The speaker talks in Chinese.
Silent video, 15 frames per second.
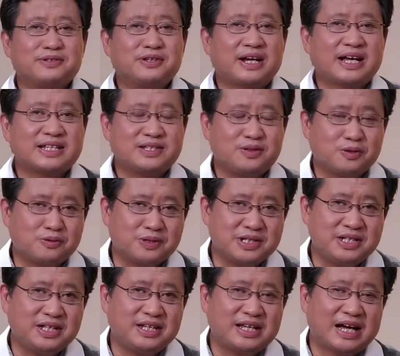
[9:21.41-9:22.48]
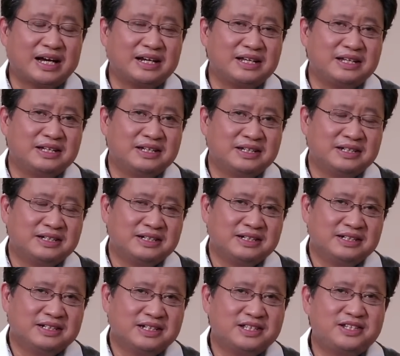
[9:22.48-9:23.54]
就来自于国际的压力。
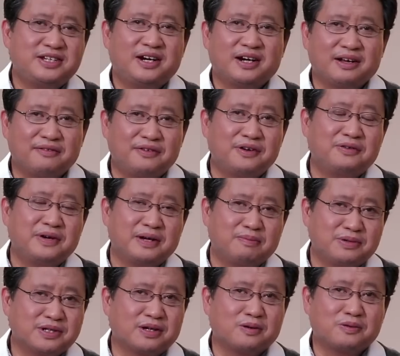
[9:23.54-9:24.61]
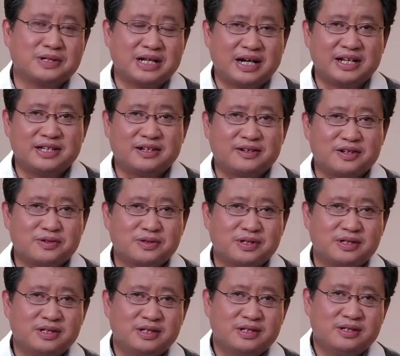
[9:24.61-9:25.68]
这 G20 峰会啊，不少国家领导人
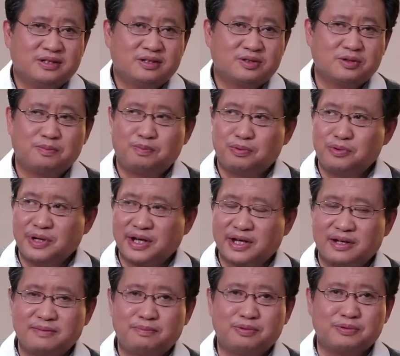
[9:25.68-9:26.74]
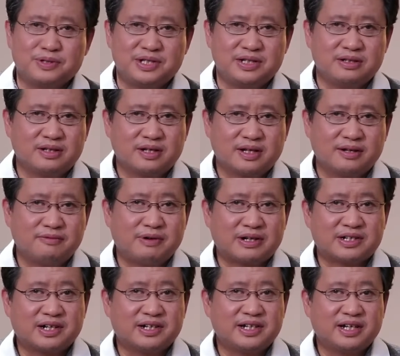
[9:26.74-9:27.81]
说说不会跟普京跟
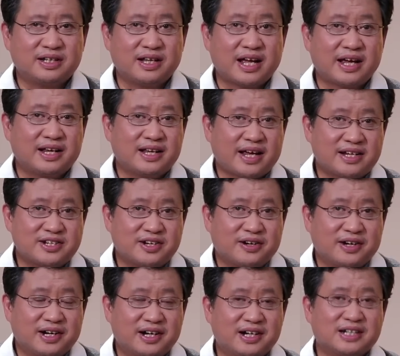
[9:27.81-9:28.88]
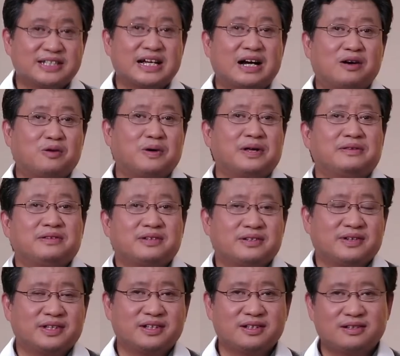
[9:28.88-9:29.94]
往常一样来来照个合家欢，是
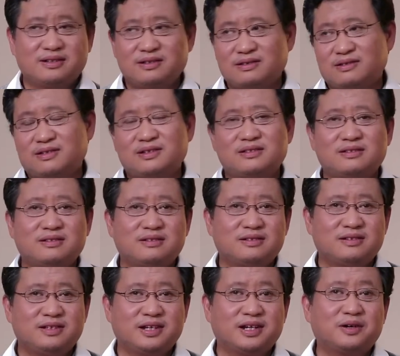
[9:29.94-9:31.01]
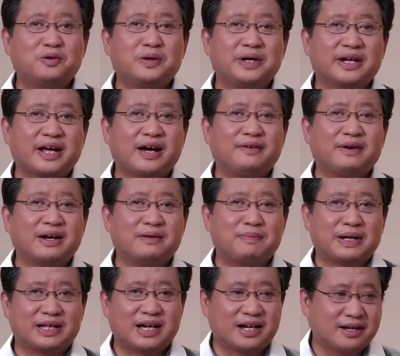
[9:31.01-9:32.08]
吧？那一个会开完了，
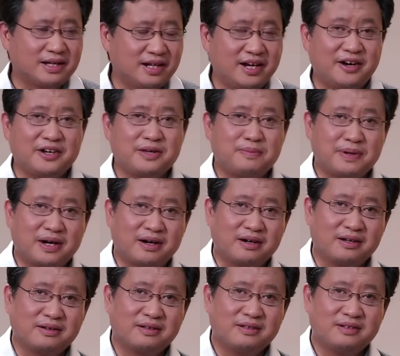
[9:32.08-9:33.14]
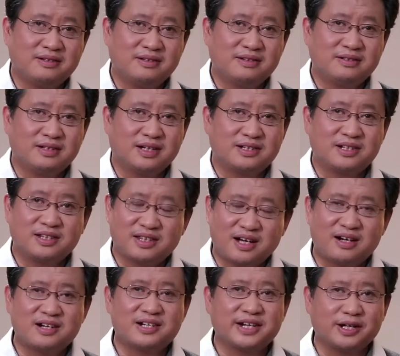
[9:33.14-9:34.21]
把他给撂一边了啊！这
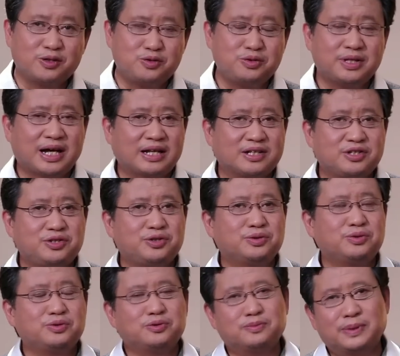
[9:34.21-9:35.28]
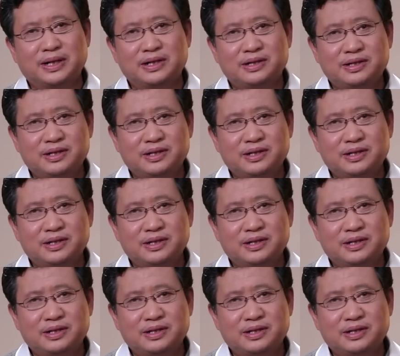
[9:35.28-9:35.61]
当然是一个巨大的羞辱嘛！